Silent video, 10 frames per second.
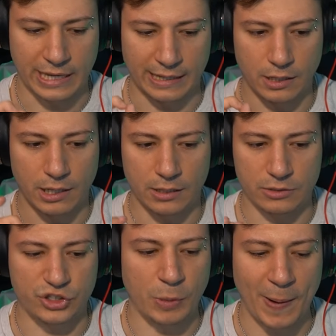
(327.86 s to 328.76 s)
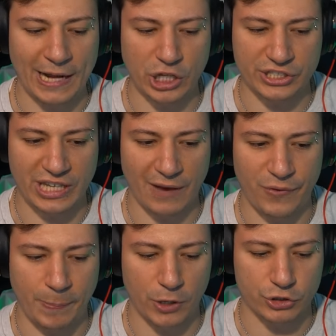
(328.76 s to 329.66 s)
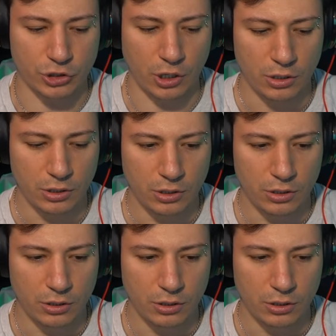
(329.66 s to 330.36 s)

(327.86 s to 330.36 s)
Che... Ti prendo a schiaffi, posso?